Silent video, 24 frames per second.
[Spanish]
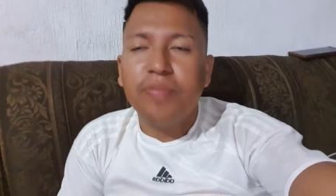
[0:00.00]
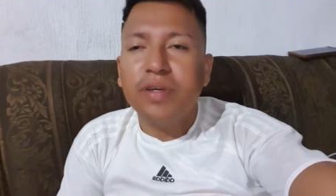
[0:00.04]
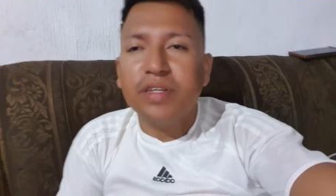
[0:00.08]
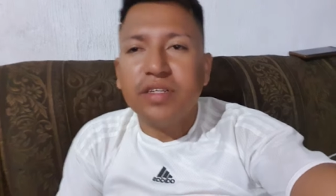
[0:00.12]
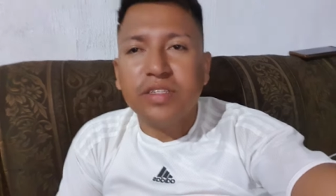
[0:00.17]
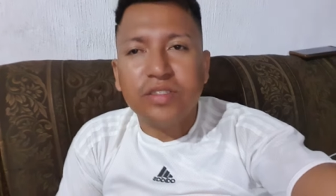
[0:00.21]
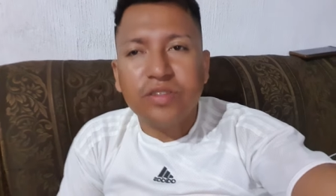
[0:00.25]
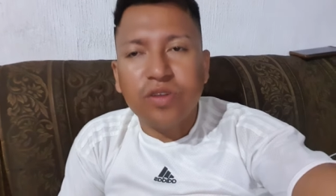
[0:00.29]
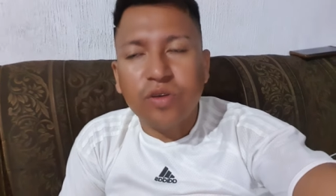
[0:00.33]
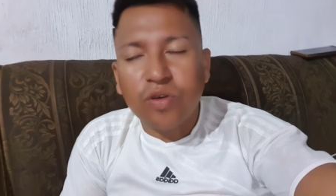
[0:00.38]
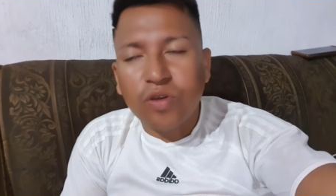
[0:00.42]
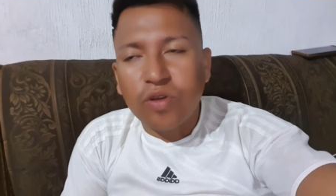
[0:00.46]
pues
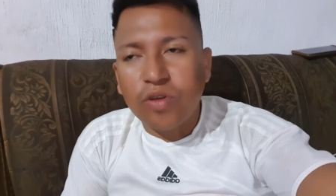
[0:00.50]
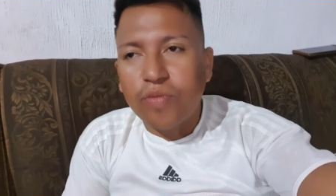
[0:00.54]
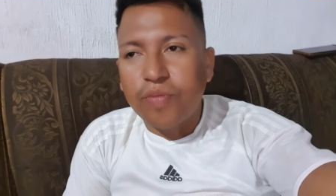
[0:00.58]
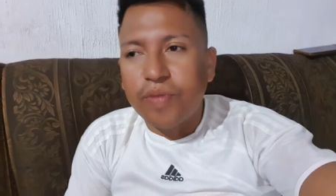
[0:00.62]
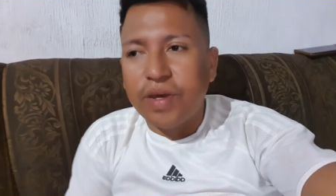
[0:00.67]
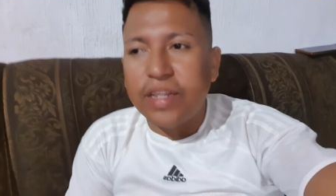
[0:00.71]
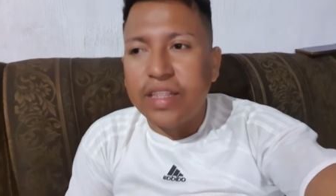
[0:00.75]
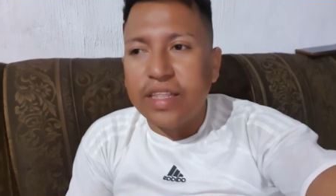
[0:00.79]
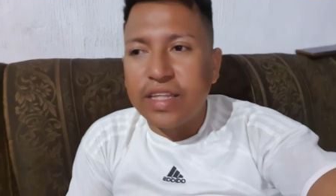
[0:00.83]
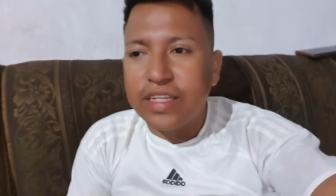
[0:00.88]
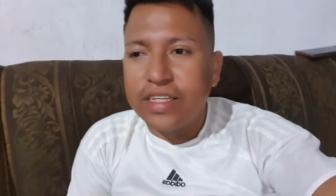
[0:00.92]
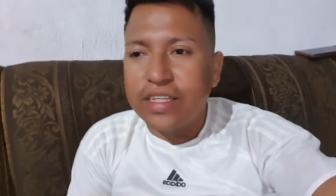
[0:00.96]
todos los
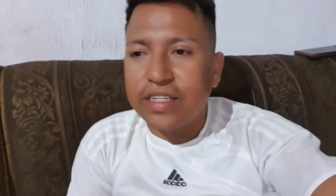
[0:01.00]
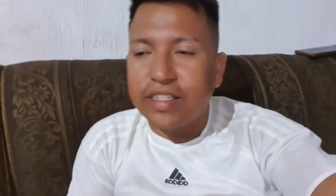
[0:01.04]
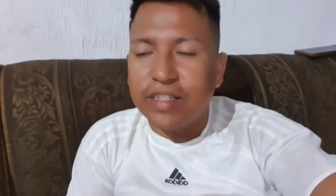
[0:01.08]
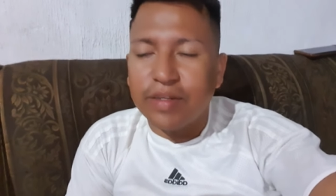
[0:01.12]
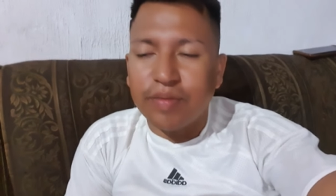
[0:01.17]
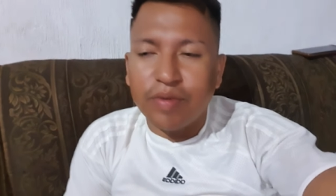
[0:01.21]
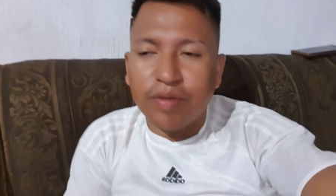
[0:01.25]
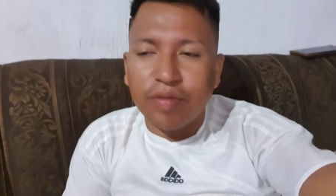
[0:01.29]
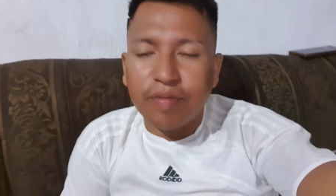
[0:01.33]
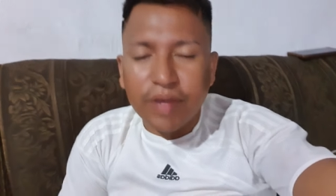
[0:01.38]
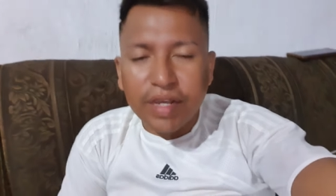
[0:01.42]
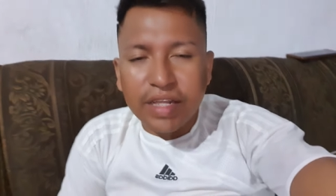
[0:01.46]
martes
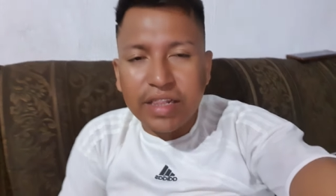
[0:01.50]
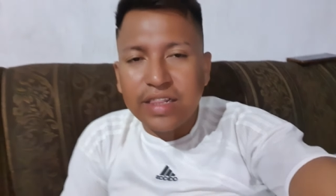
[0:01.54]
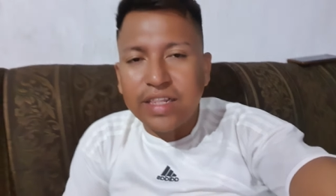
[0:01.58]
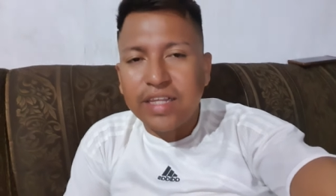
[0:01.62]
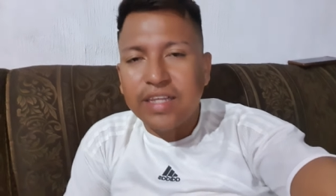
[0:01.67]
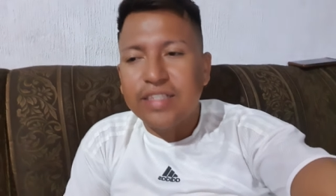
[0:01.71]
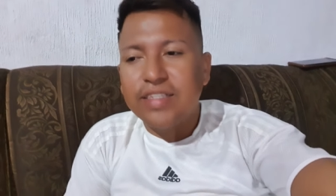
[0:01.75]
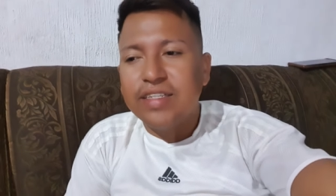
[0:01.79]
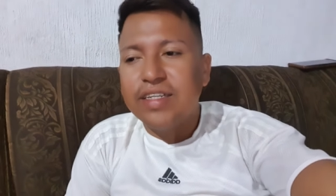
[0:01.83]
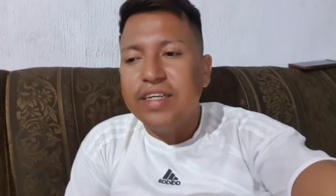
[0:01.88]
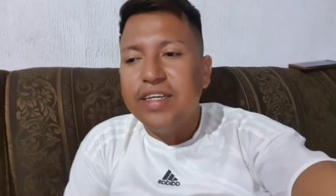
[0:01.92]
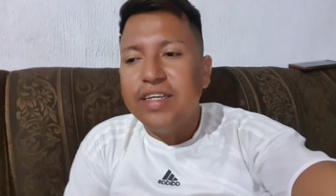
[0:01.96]
hacemos ventas.